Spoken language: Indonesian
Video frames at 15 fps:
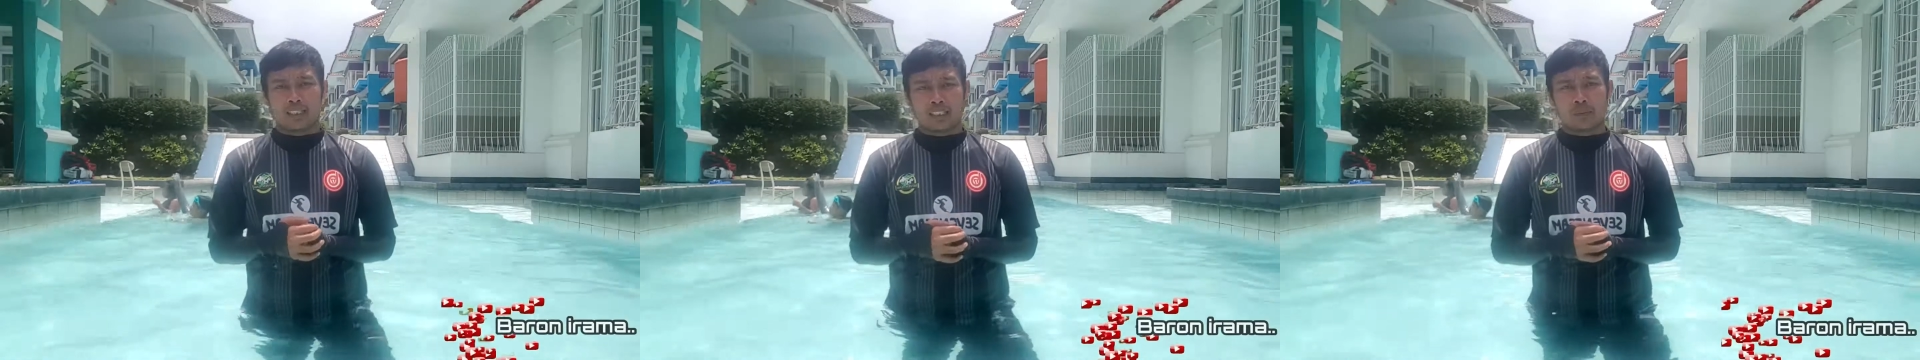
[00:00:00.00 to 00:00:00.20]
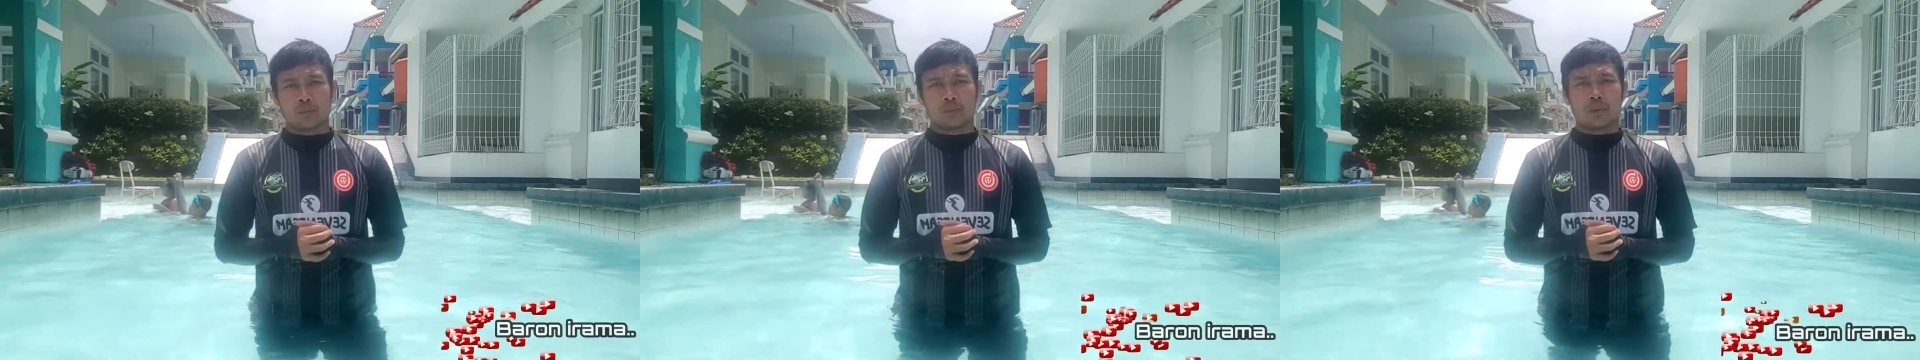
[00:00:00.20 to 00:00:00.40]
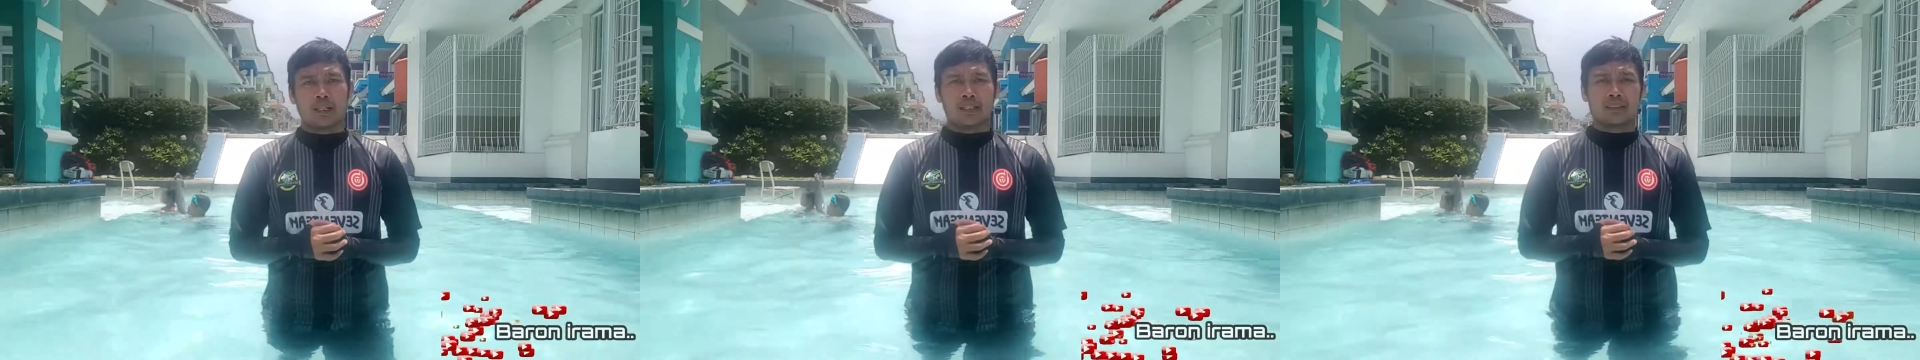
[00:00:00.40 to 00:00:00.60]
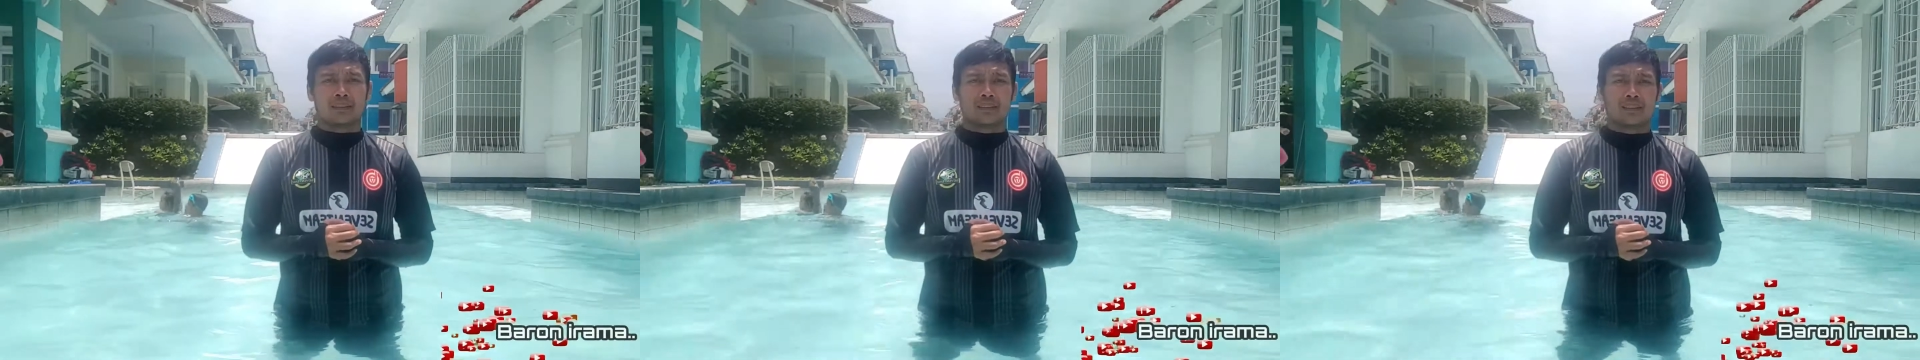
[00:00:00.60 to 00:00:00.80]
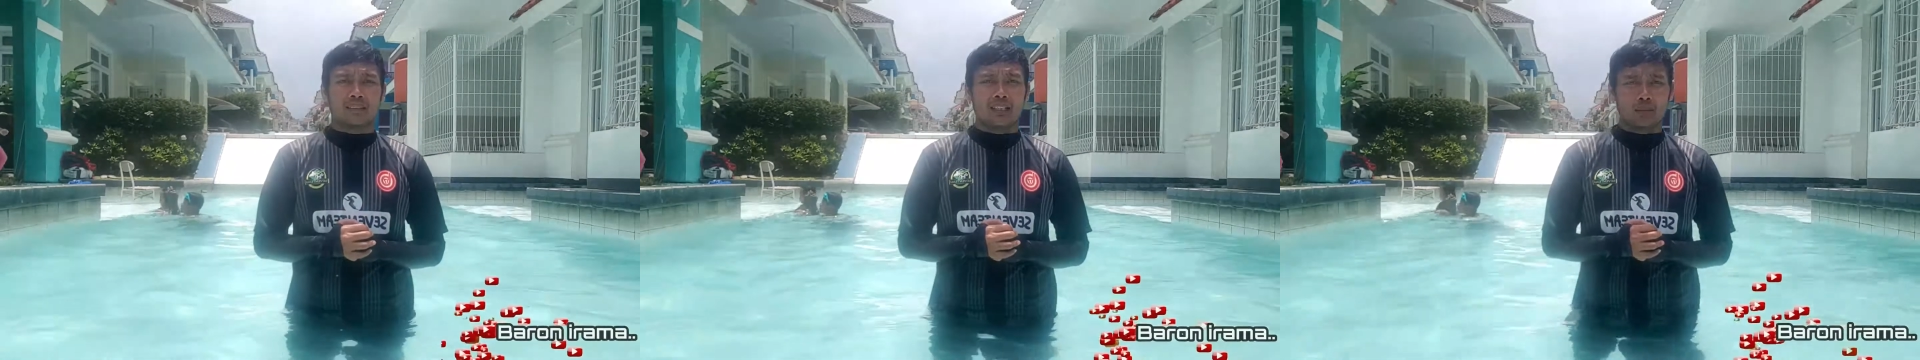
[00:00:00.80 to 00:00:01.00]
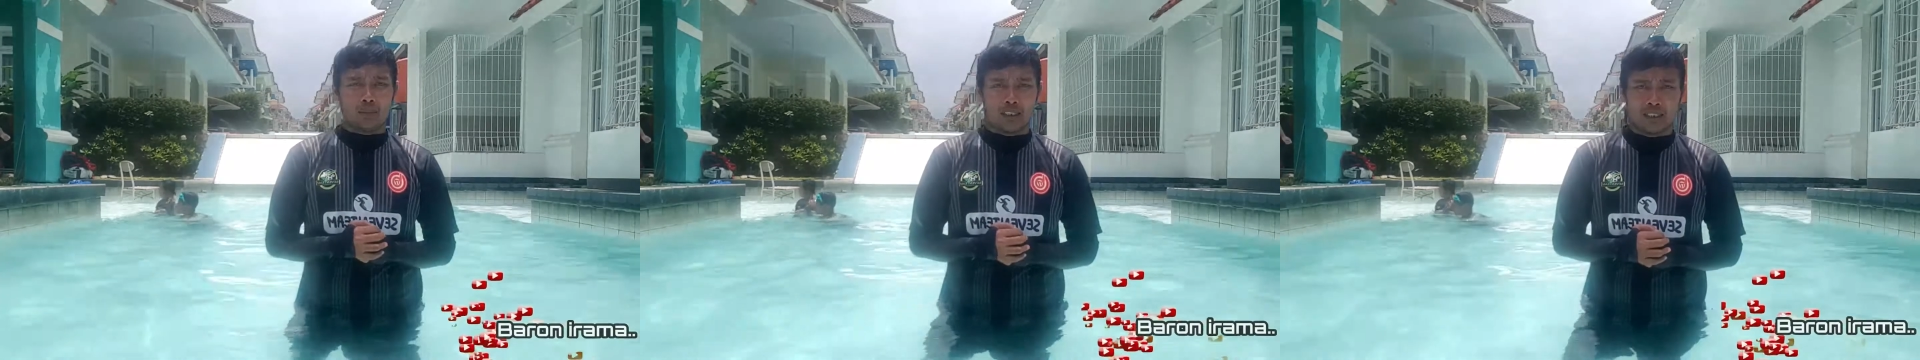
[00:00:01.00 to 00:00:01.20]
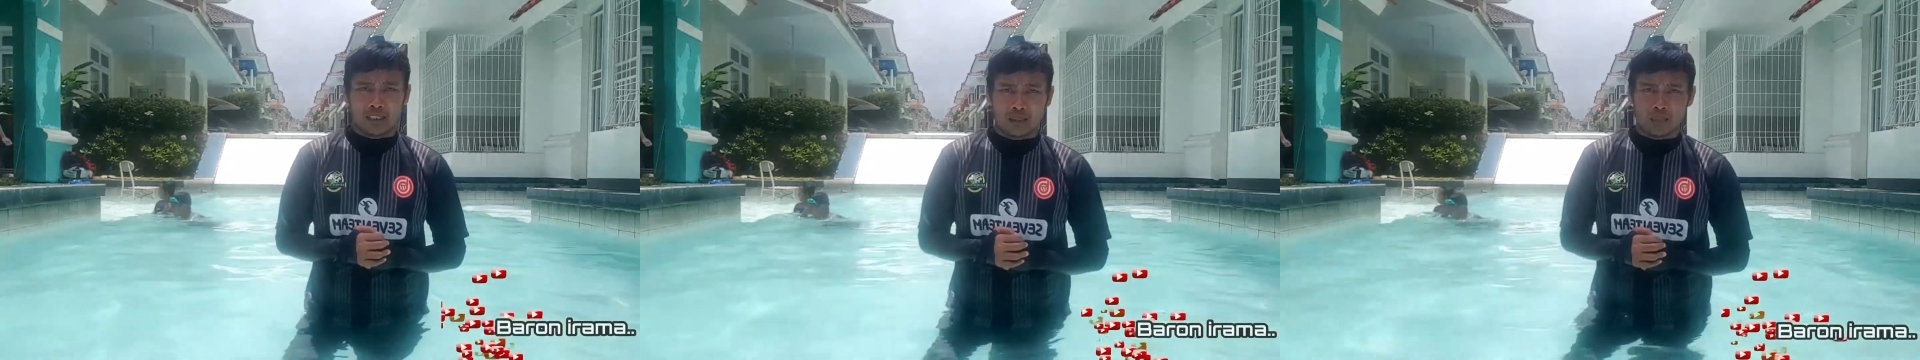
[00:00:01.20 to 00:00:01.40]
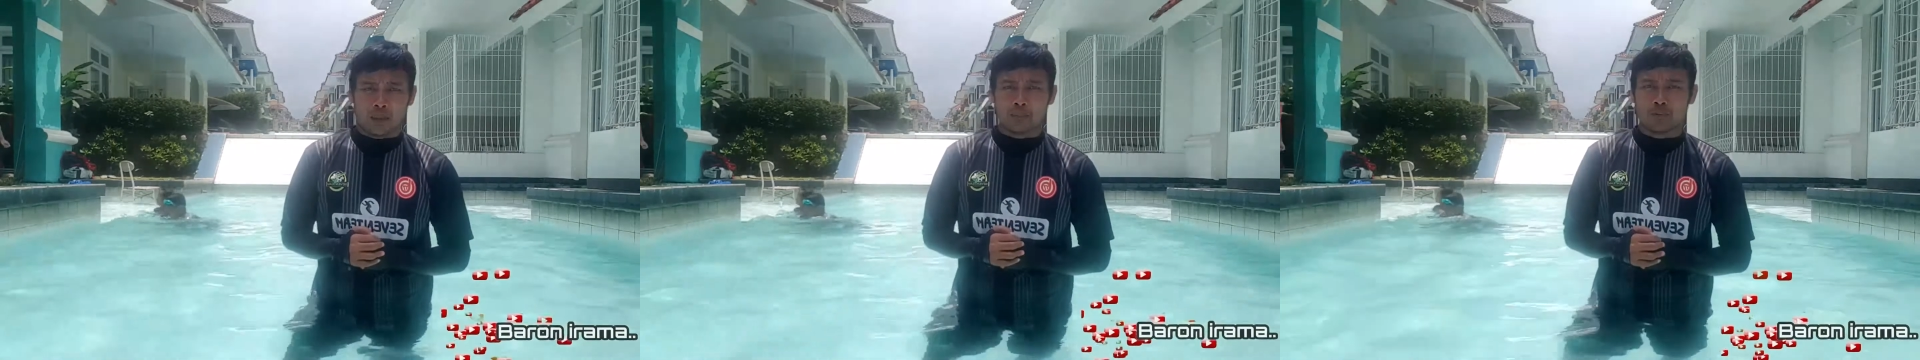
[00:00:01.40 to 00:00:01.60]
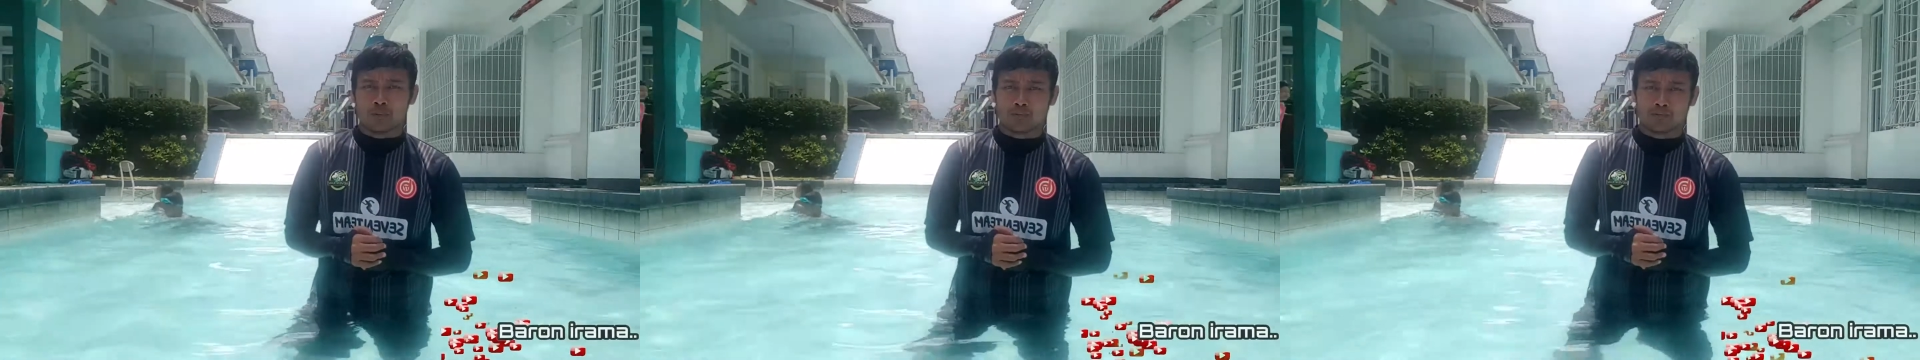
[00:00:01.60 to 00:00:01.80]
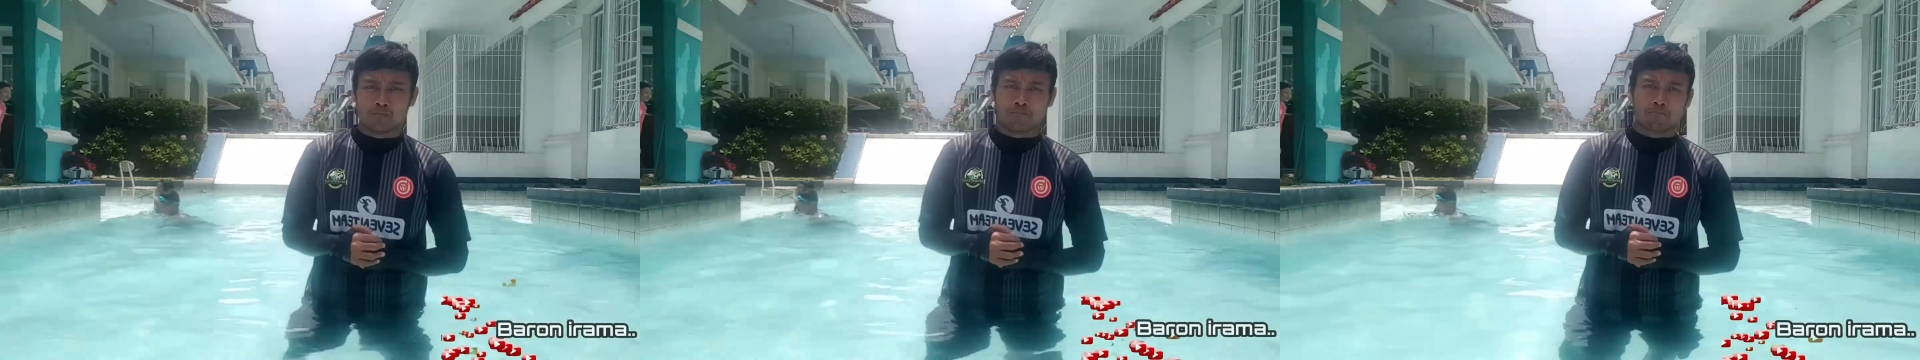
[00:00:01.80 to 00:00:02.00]
tetap semangat dalam keadaan
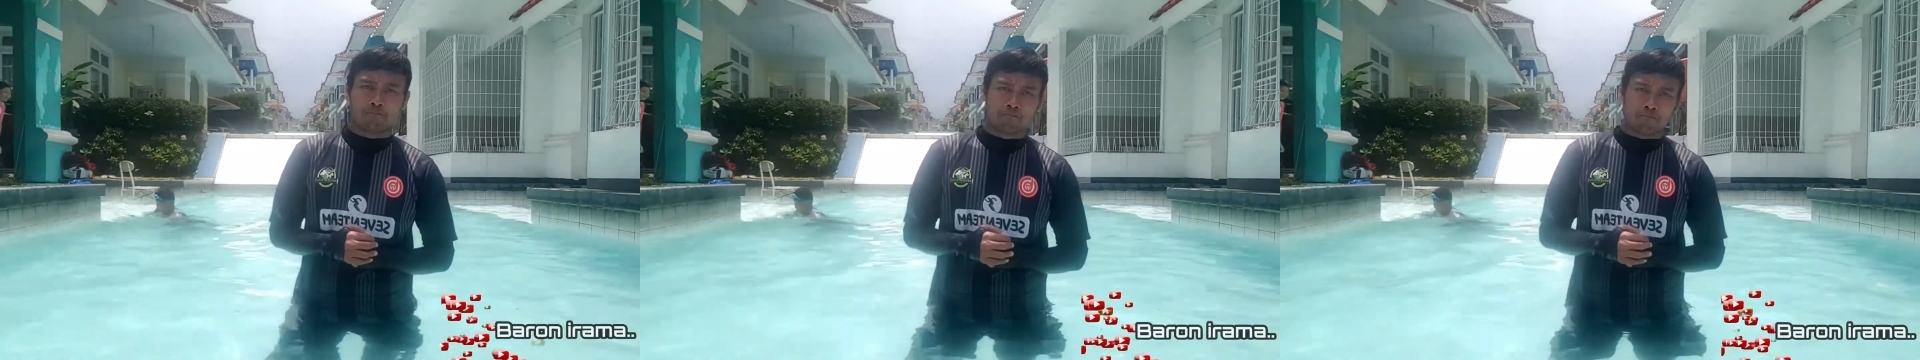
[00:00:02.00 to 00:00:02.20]
apapun.